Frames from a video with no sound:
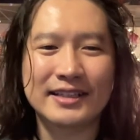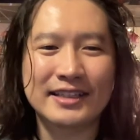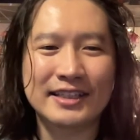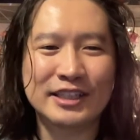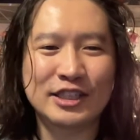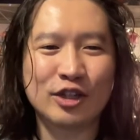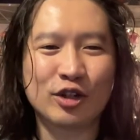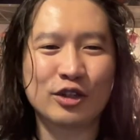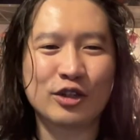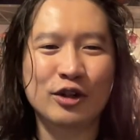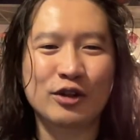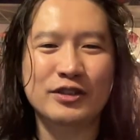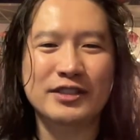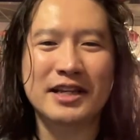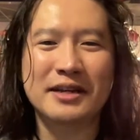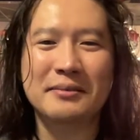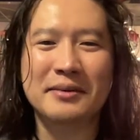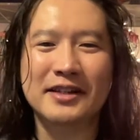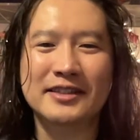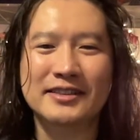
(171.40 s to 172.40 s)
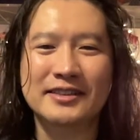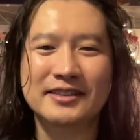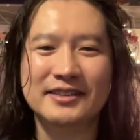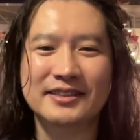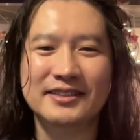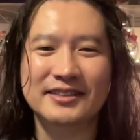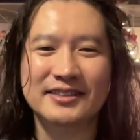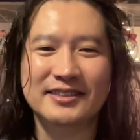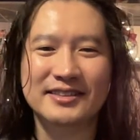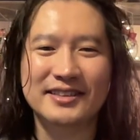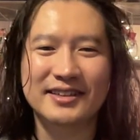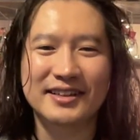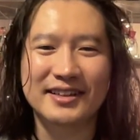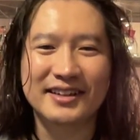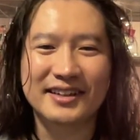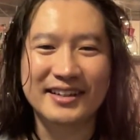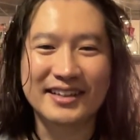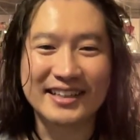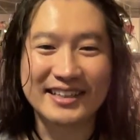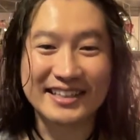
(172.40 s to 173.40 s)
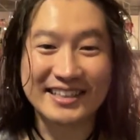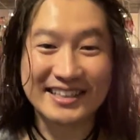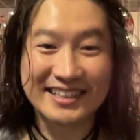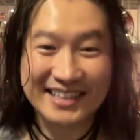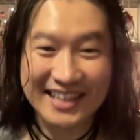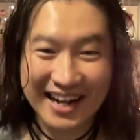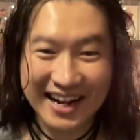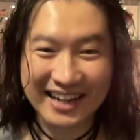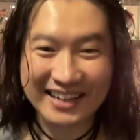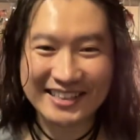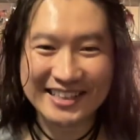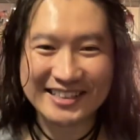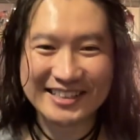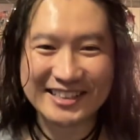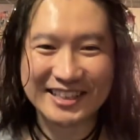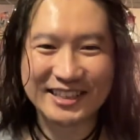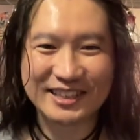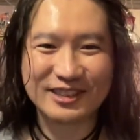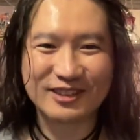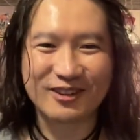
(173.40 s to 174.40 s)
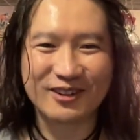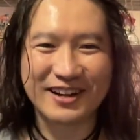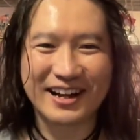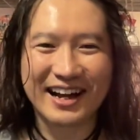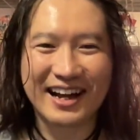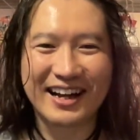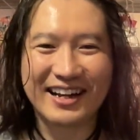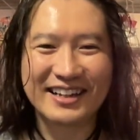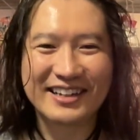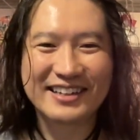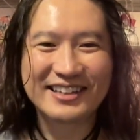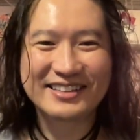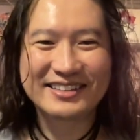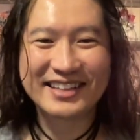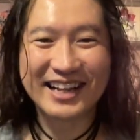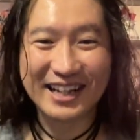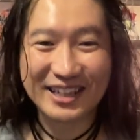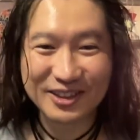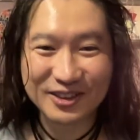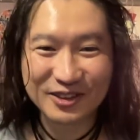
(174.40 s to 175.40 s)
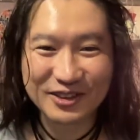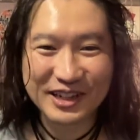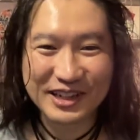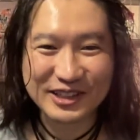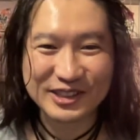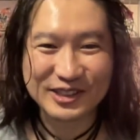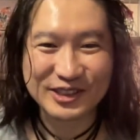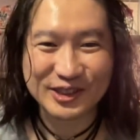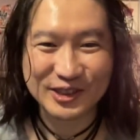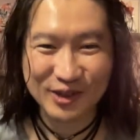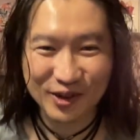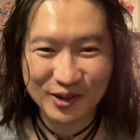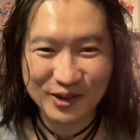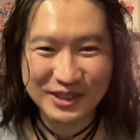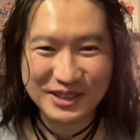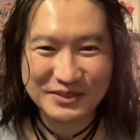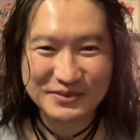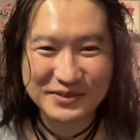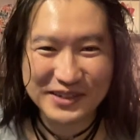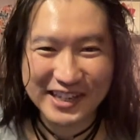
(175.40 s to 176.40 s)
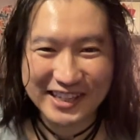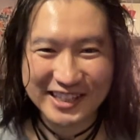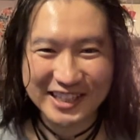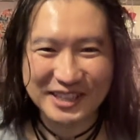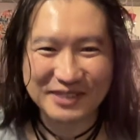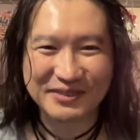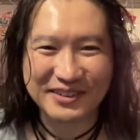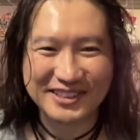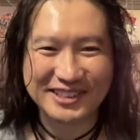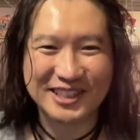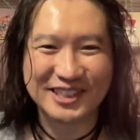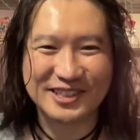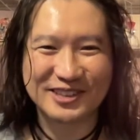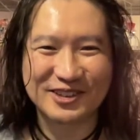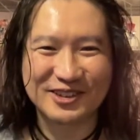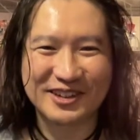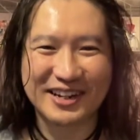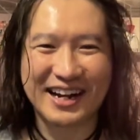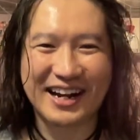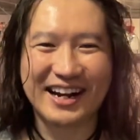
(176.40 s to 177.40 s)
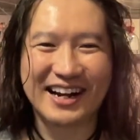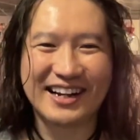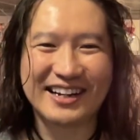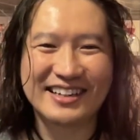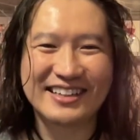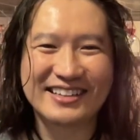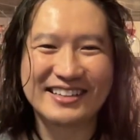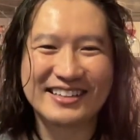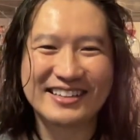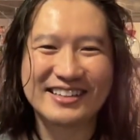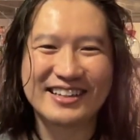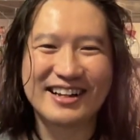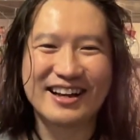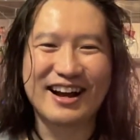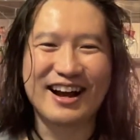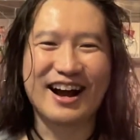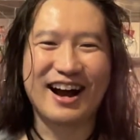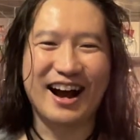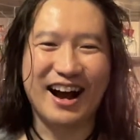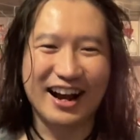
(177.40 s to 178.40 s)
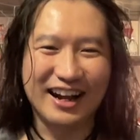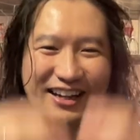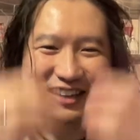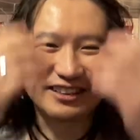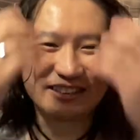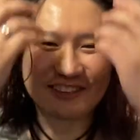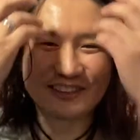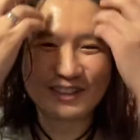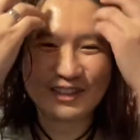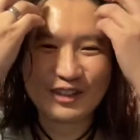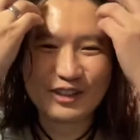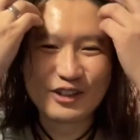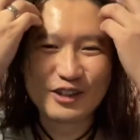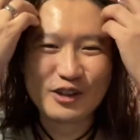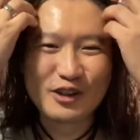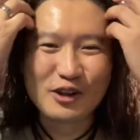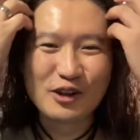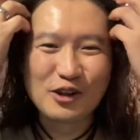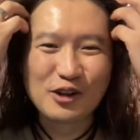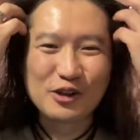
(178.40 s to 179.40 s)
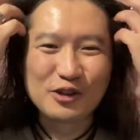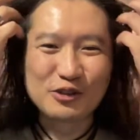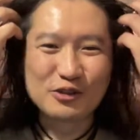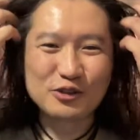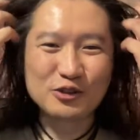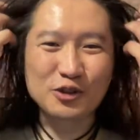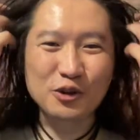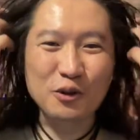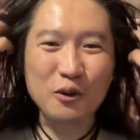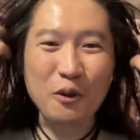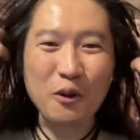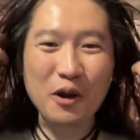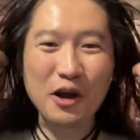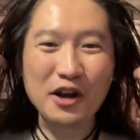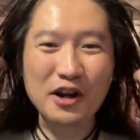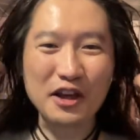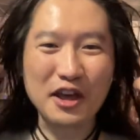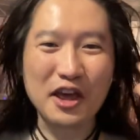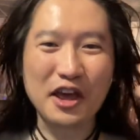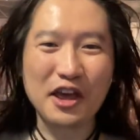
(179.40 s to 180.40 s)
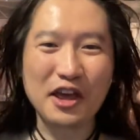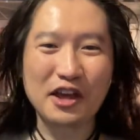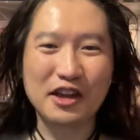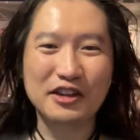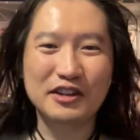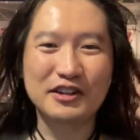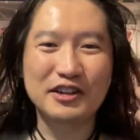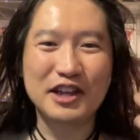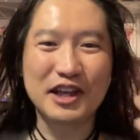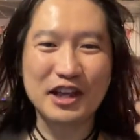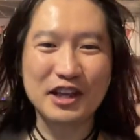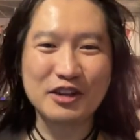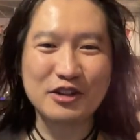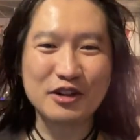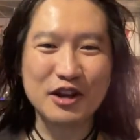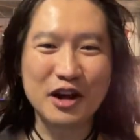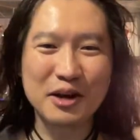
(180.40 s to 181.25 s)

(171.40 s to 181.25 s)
以上でございますいかがでしたでしょうかなんとなくストーリー見えてきましたでしょうかはい、その彼レギュ